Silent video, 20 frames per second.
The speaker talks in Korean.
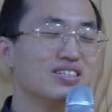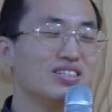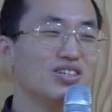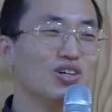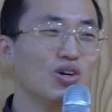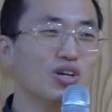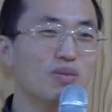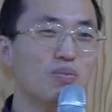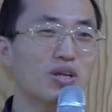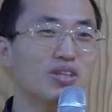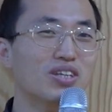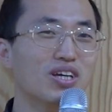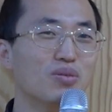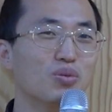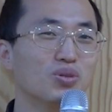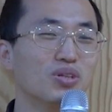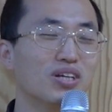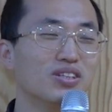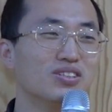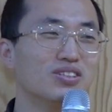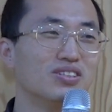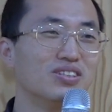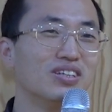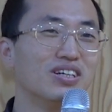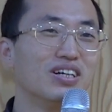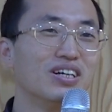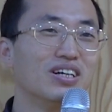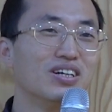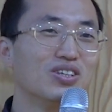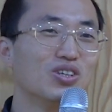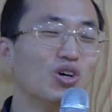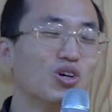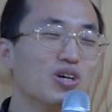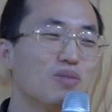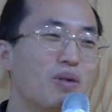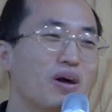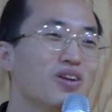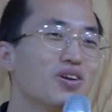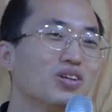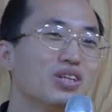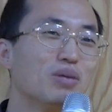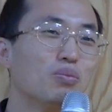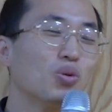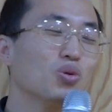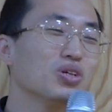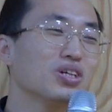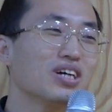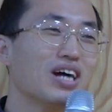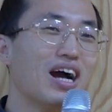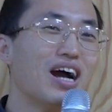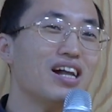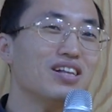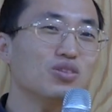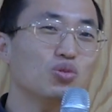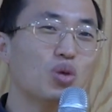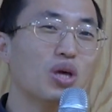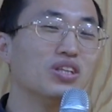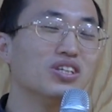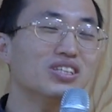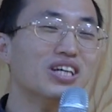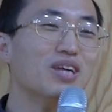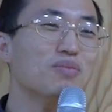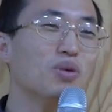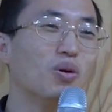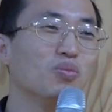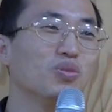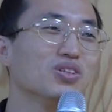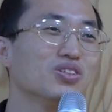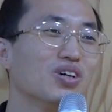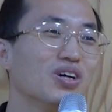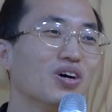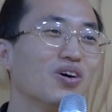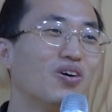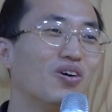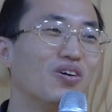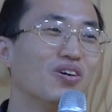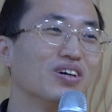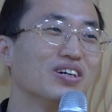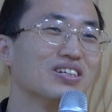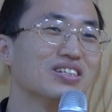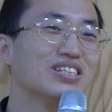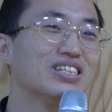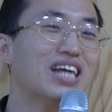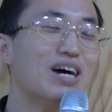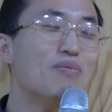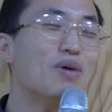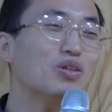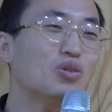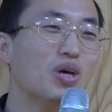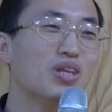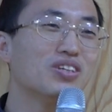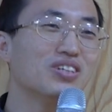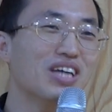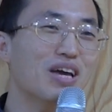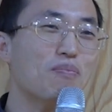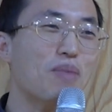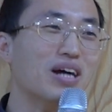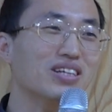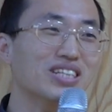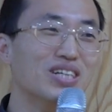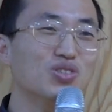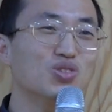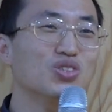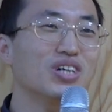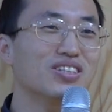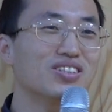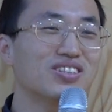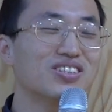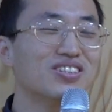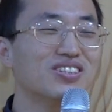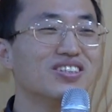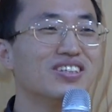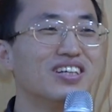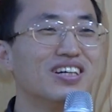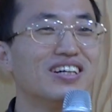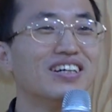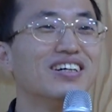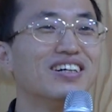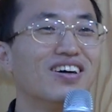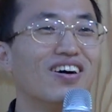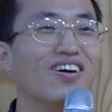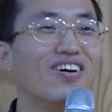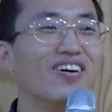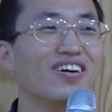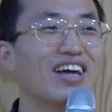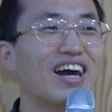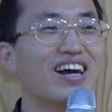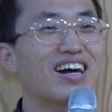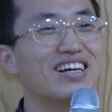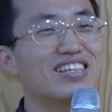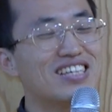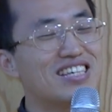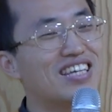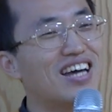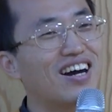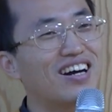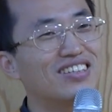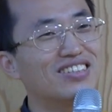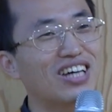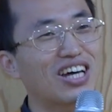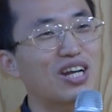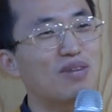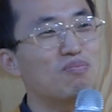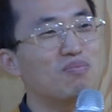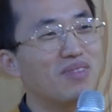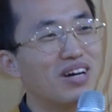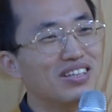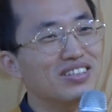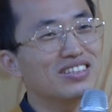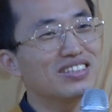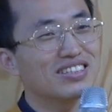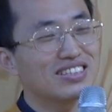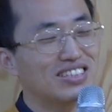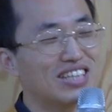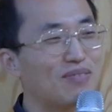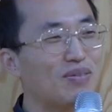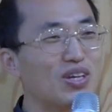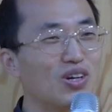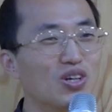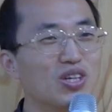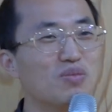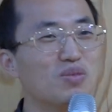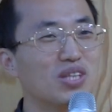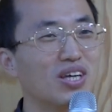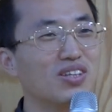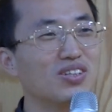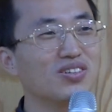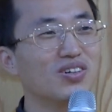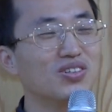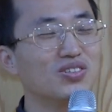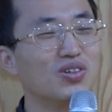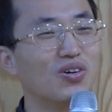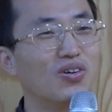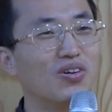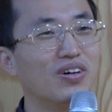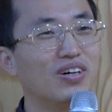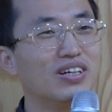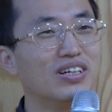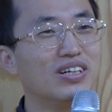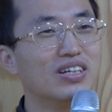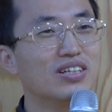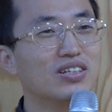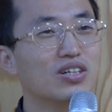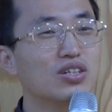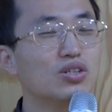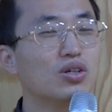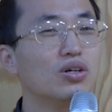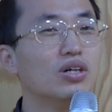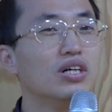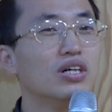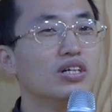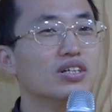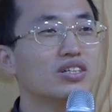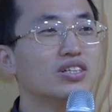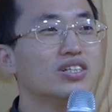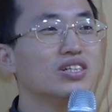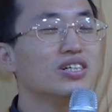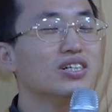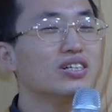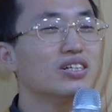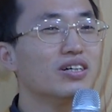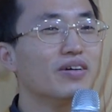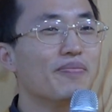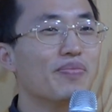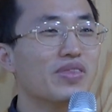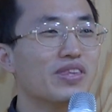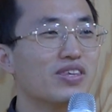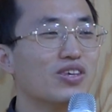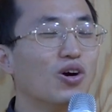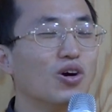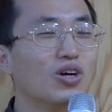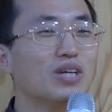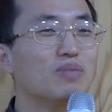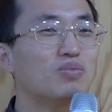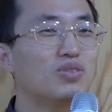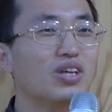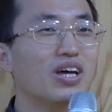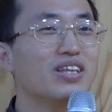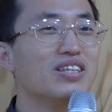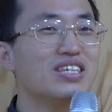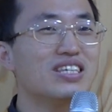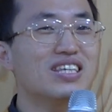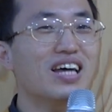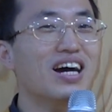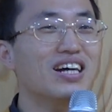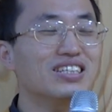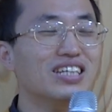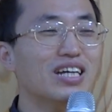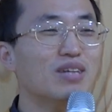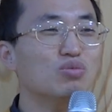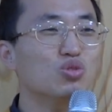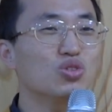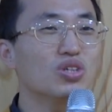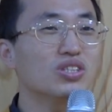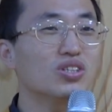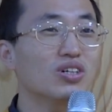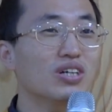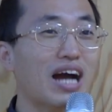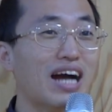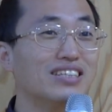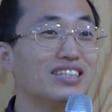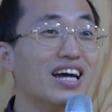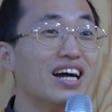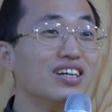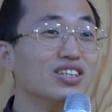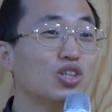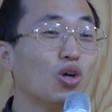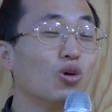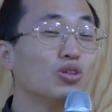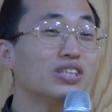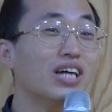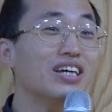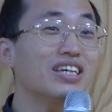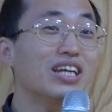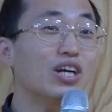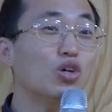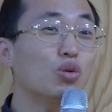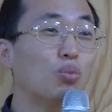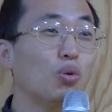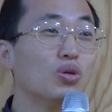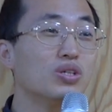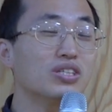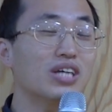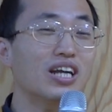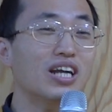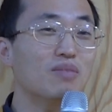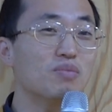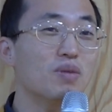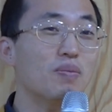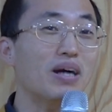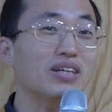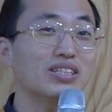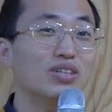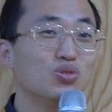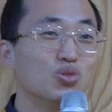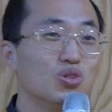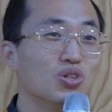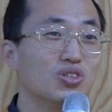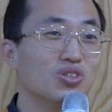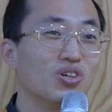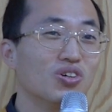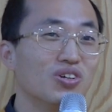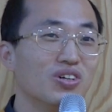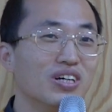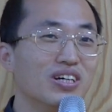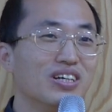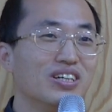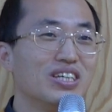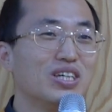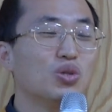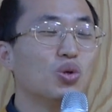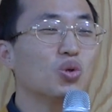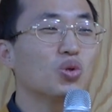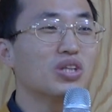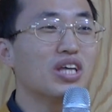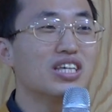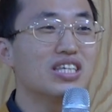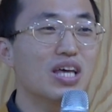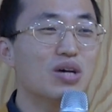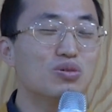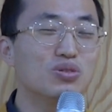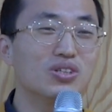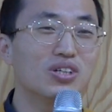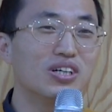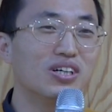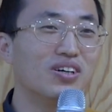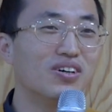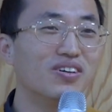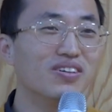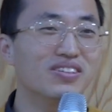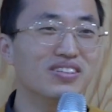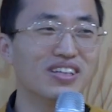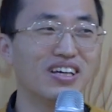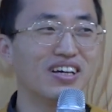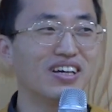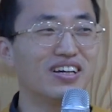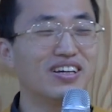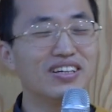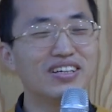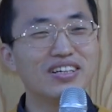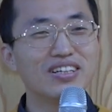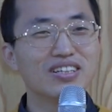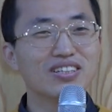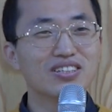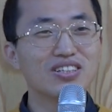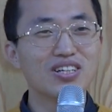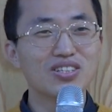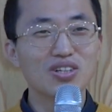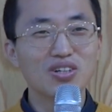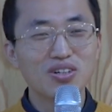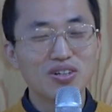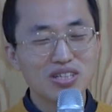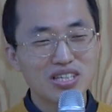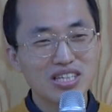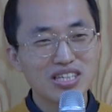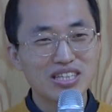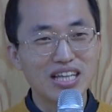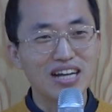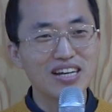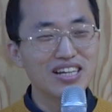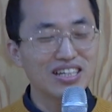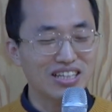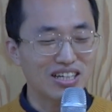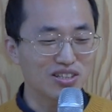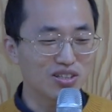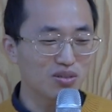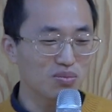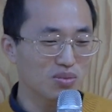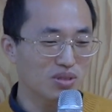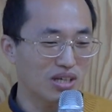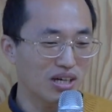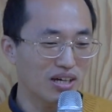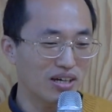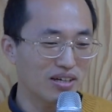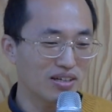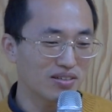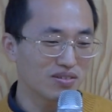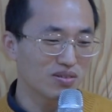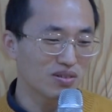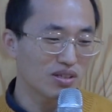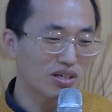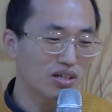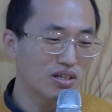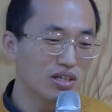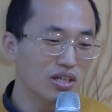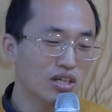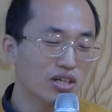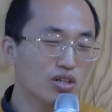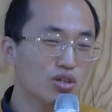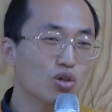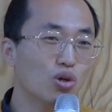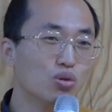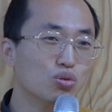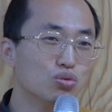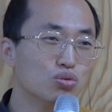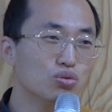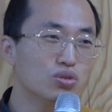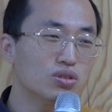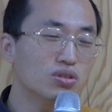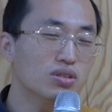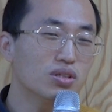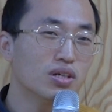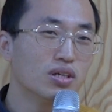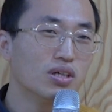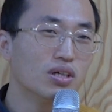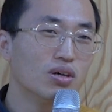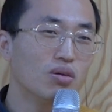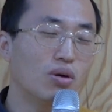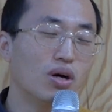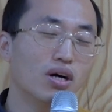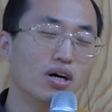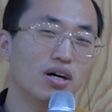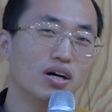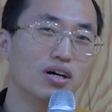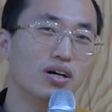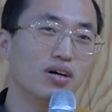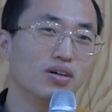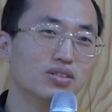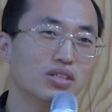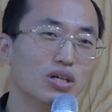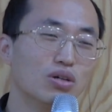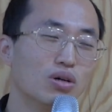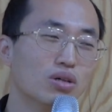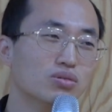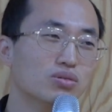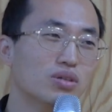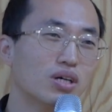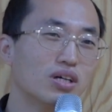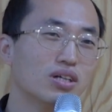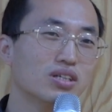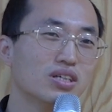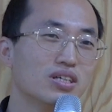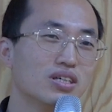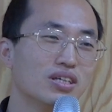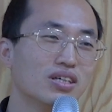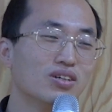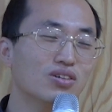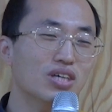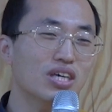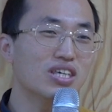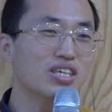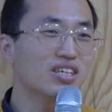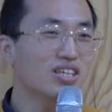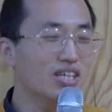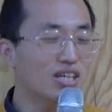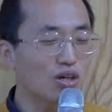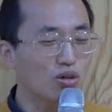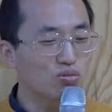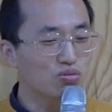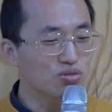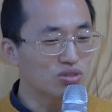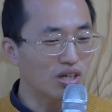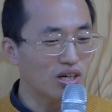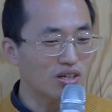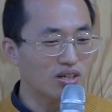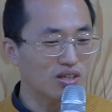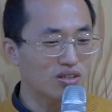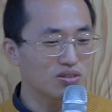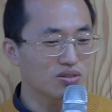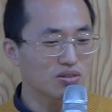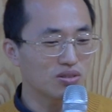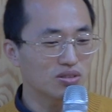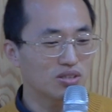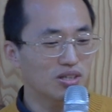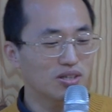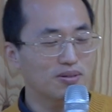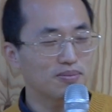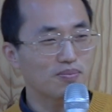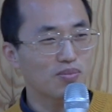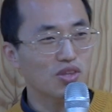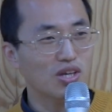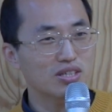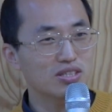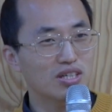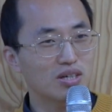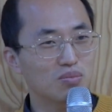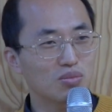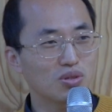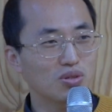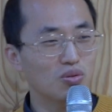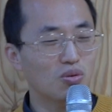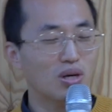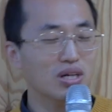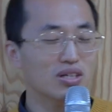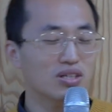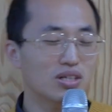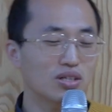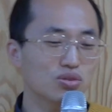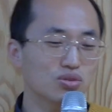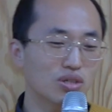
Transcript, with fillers: 영입했다기보다는 영입하려다 보니까 하, 되는 사람이 없는 거예요. 그나마 되는 게 박찬주 같은 어, 약간 이상한 사람만 그나마 영입이 되는 거죠. 그래서 그 영입된 이상한 사람 중에서 가장 정상이라고 보인 사람이 박찬주여서 1호로 내세운 거예요. 네. 그래서 이 난리가 난 겁니다. 그러니까 결국은 와 자유한국당이 이렇게 인기가 없구나라는 걸 이제 다시 한번 확인할